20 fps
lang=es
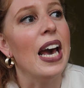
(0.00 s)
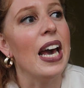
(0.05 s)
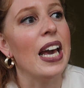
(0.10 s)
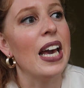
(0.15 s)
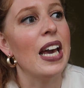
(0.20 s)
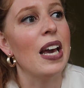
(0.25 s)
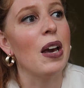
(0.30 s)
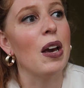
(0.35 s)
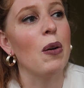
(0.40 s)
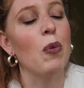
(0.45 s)

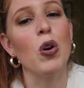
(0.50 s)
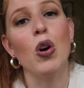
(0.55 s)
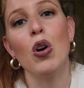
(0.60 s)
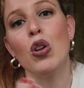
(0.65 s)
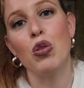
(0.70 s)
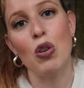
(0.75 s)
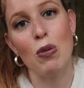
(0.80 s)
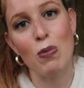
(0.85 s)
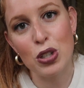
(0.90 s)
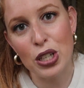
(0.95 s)
Eh, bueno,
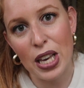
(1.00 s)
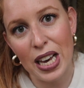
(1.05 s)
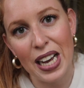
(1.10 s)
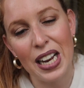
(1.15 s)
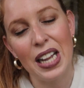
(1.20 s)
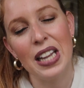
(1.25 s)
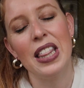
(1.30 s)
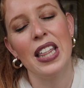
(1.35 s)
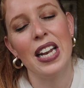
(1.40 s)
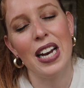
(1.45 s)
lo tuvimos que
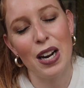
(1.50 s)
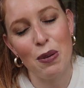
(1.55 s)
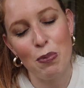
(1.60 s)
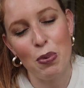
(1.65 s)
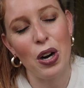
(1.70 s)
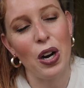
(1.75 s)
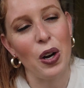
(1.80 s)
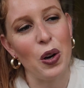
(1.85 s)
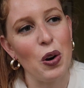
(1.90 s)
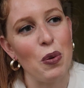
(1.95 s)
cancelar
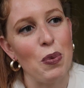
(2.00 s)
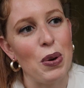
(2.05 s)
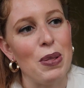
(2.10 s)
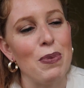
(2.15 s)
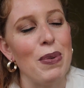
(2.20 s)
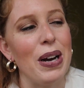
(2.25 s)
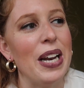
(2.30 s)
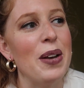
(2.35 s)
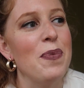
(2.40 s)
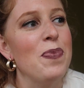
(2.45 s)
por el COVID,
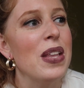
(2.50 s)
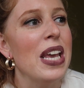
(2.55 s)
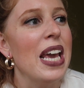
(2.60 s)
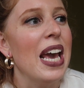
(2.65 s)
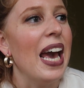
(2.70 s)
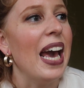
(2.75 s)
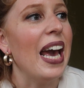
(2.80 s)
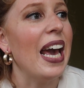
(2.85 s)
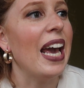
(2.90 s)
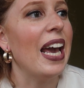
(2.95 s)
¿vale?
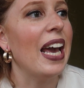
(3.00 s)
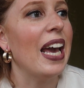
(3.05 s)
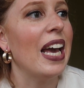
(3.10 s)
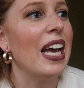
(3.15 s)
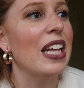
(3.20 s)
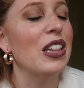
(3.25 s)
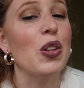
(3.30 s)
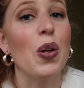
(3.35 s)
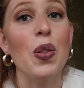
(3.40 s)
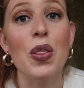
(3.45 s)

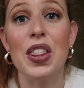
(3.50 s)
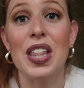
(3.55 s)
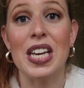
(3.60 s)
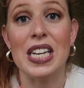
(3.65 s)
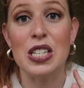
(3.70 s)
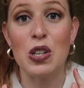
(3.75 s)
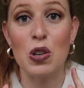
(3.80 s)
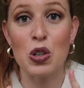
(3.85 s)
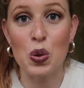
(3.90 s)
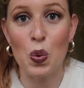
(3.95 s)
Eh,
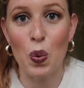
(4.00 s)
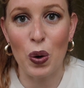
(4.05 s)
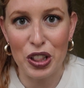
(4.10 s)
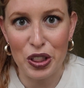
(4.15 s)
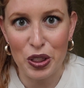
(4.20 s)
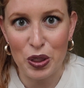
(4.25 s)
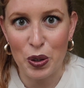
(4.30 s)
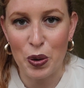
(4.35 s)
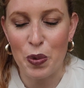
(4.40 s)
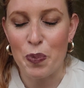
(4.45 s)
entonces, os
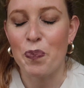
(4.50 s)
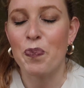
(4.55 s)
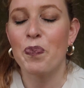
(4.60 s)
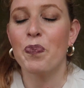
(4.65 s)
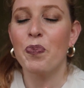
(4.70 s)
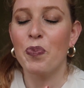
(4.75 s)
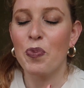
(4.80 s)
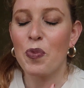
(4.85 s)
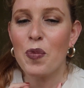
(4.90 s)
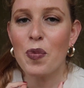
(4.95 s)
cuento.
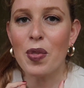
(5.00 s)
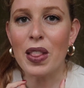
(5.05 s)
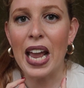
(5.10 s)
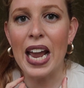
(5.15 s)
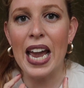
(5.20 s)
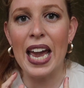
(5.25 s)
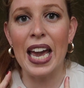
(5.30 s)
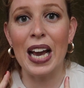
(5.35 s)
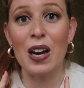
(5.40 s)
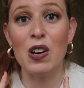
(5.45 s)

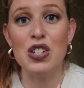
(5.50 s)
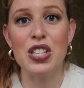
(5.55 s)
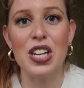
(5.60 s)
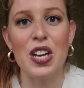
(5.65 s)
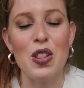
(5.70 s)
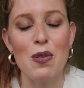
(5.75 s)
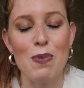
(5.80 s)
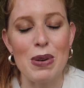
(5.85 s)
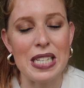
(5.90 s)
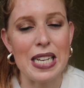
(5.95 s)
He
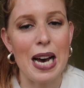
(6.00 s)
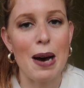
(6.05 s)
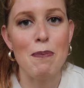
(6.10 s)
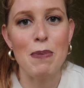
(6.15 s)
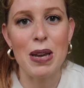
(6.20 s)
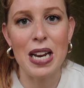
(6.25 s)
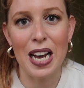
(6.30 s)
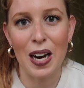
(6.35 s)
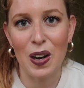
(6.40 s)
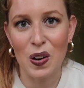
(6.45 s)
conseguido mesa
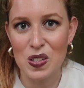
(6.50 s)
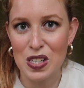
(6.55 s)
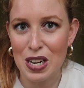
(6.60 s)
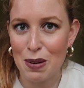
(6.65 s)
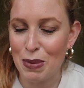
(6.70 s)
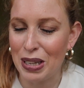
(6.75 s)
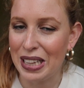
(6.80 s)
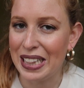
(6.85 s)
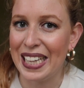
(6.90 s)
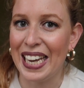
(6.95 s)

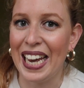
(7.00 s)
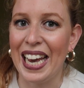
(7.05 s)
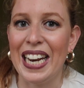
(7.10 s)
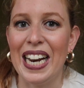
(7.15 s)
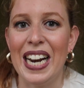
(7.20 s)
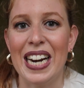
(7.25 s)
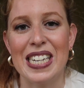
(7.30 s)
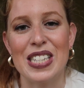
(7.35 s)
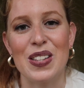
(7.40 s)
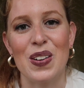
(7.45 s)
milagrosamente en
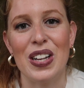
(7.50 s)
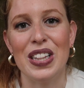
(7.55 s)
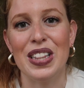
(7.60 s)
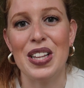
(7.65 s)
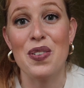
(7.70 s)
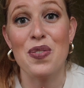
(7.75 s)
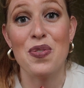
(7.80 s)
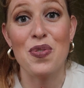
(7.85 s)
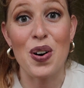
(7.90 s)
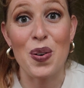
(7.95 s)
el
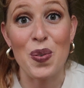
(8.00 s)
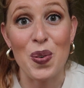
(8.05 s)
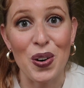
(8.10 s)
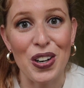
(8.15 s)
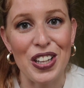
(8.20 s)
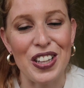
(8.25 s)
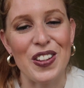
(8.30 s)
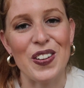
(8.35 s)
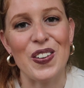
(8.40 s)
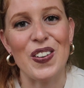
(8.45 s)
restaurante
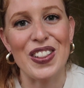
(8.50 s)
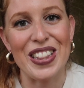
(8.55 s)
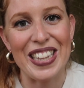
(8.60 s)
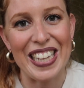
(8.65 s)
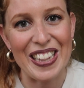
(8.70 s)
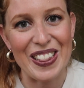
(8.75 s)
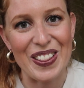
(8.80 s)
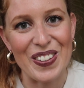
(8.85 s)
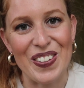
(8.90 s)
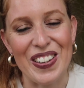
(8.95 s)
favorito
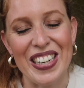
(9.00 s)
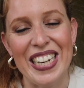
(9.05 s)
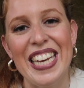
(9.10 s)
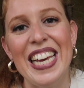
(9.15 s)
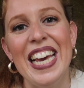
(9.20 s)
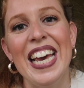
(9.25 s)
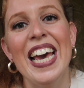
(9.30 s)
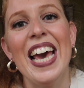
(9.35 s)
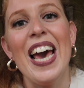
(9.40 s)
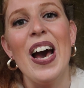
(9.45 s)
de
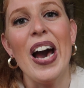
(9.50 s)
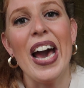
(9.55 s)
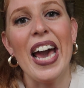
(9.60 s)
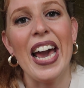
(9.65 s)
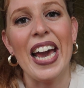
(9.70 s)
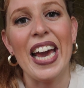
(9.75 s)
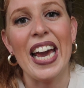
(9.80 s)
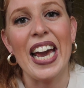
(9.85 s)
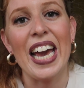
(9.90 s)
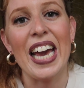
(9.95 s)
Tony,
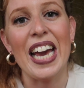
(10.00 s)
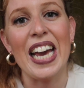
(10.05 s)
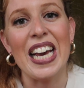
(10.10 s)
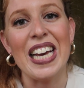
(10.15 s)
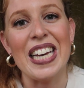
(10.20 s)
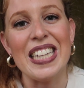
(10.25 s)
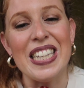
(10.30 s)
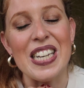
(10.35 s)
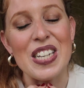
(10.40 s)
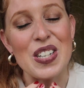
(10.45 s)

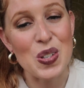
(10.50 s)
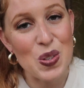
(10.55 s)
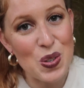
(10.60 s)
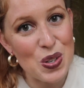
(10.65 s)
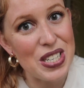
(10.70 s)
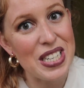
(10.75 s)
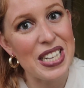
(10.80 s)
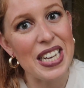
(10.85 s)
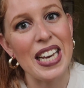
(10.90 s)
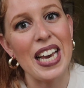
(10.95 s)
de
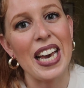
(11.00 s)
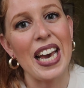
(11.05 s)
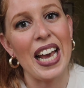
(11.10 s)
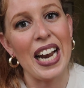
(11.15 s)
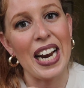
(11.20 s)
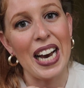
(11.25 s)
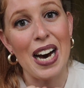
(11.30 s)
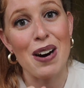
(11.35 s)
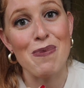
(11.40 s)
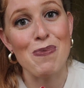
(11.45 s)
sushi,
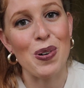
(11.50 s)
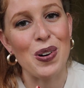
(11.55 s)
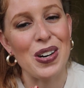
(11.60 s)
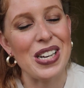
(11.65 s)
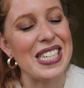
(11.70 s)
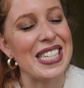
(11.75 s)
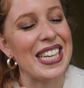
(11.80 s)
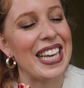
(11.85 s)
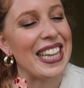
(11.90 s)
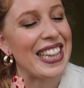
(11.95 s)
el
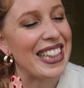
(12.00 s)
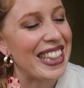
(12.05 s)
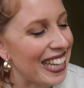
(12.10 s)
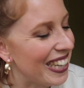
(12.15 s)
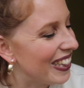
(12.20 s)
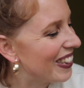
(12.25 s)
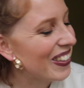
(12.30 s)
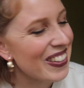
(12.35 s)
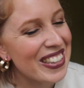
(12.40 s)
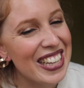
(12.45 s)
japonés que
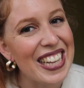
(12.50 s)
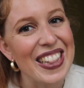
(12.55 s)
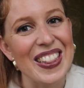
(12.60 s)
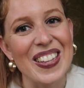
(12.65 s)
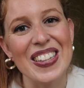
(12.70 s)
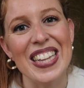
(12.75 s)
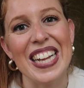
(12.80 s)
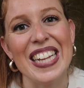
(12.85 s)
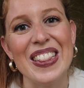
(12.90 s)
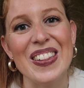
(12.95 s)
tanto,
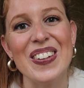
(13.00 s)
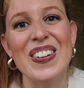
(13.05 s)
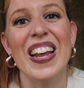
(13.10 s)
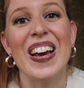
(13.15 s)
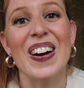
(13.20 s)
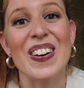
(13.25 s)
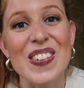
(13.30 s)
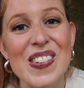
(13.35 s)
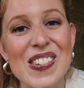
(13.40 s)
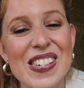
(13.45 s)
tanto, tanto
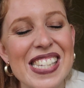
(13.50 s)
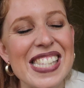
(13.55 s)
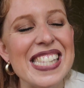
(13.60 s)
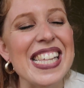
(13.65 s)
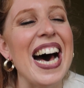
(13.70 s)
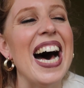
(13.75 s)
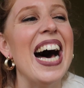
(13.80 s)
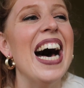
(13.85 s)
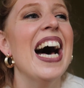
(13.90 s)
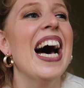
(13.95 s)
le
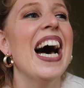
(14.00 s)
gusta.